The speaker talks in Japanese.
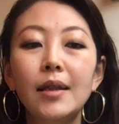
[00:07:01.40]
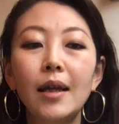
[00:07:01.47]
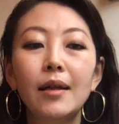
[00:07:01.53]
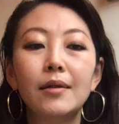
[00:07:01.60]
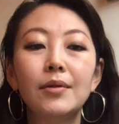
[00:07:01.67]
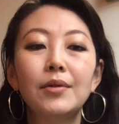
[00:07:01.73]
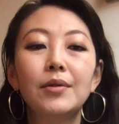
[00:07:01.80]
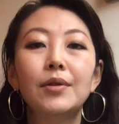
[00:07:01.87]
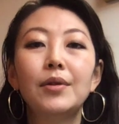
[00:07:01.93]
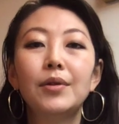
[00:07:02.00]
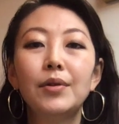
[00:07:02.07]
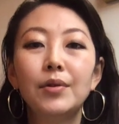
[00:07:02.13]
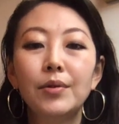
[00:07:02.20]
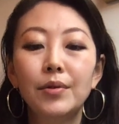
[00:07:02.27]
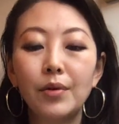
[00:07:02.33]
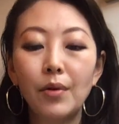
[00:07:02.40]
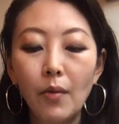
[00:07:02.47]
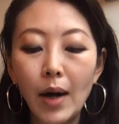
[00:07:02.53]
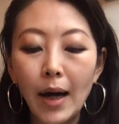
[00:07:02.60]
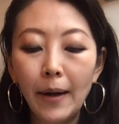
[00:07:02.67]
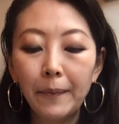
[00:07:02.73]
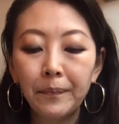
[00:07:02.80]
ていくっていうの
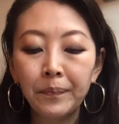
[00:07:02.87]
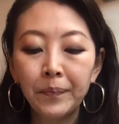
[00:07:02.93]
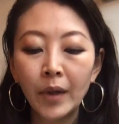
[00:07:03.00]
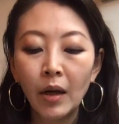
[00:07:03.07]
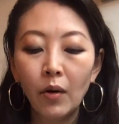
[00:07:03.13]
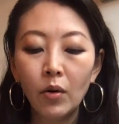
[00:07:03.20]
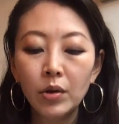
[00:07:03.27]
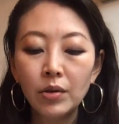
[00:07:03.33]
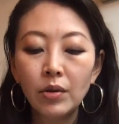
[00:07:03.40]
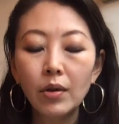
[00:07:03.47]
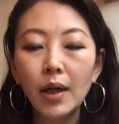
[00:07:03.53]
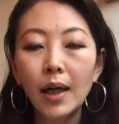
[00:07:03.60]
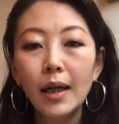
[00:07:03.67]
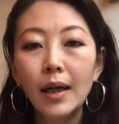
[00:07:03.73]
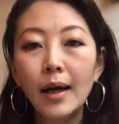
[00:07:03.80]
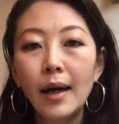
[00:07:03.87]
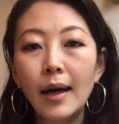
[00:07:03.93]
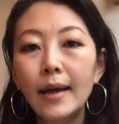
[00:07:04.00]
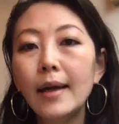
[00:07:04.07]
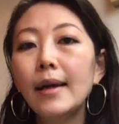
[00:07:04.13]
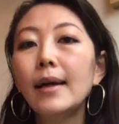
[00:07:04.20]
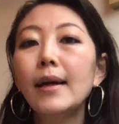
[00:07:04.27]
は、遅かれ
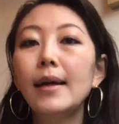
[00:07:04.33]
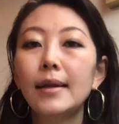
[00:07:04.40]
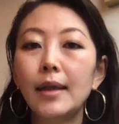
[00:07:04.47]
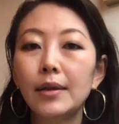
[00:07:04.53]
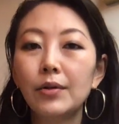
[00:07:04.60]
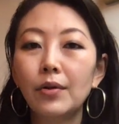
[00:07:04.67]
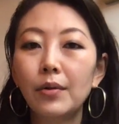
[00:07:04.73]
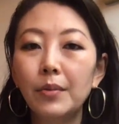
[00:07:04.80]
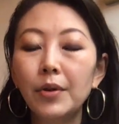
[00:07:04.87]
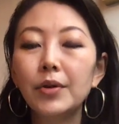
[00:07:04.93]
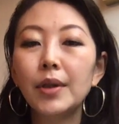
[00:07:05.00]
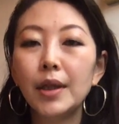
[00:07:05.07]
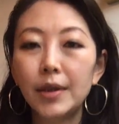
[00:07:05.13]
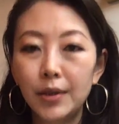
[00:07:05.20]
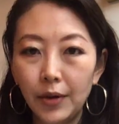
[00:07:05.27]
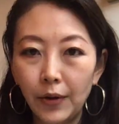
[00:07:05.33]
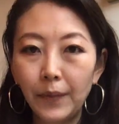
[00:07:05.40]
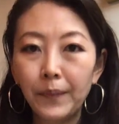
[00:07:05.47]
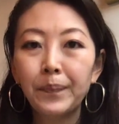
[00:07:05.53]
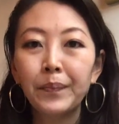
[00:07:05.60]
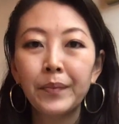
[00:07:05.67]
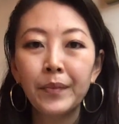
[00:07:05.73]
早かれだと思うんですよ。
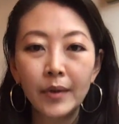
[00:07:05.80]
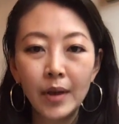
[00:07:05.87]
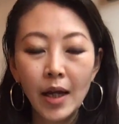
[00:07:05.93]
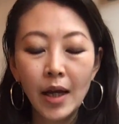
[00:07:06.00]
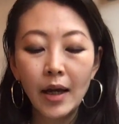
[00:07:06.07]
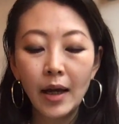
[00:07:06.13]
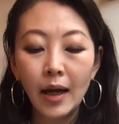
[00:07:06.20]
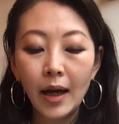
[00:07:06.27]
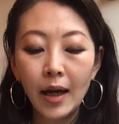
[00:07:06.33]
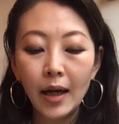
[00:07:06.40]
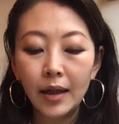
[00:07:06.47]
で、